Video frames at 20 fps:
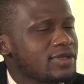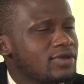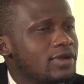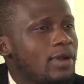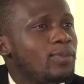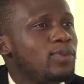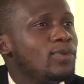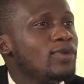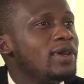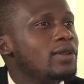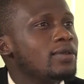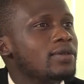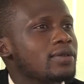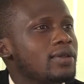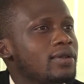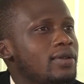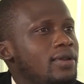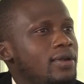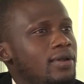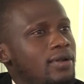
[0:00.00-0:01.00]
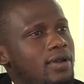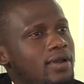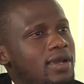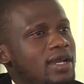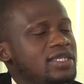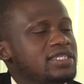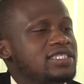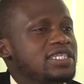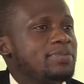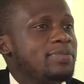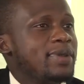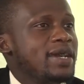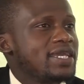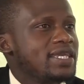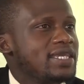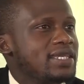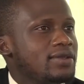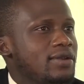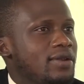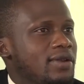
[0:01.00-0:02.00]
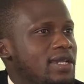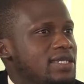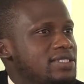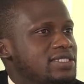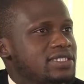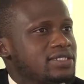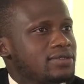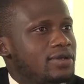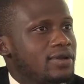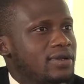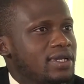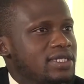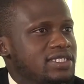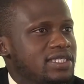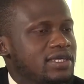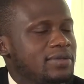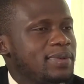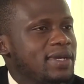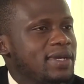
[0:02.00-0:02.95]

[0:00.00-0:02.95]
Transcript: Complot organisé par qui, orchestré